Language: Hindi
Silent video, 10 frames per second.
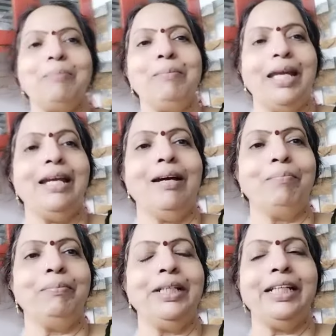मैं
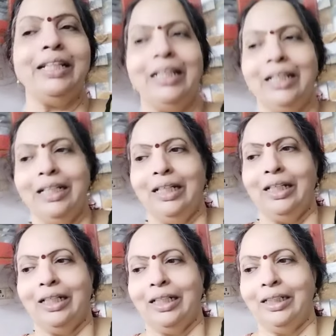अपने
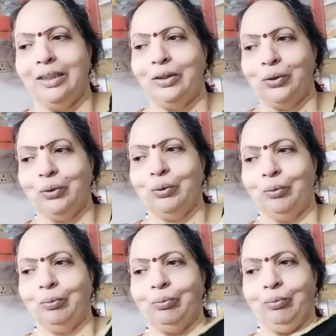जो
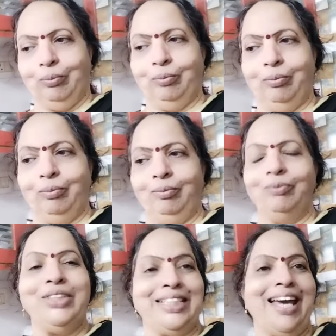
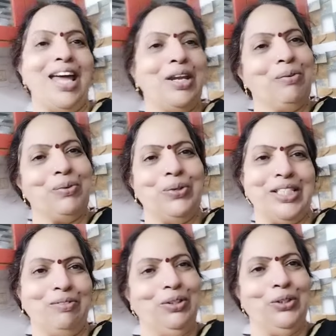विचार हैं वो
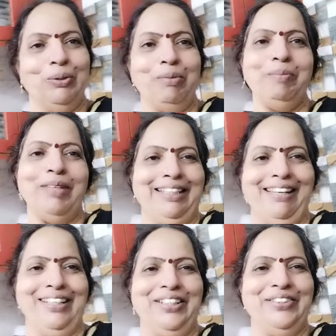इस वीडियो में बता
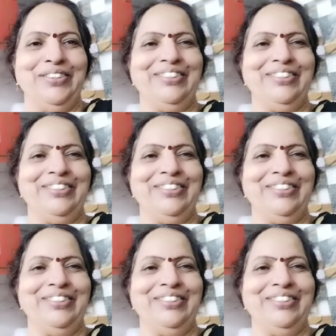रही हूँ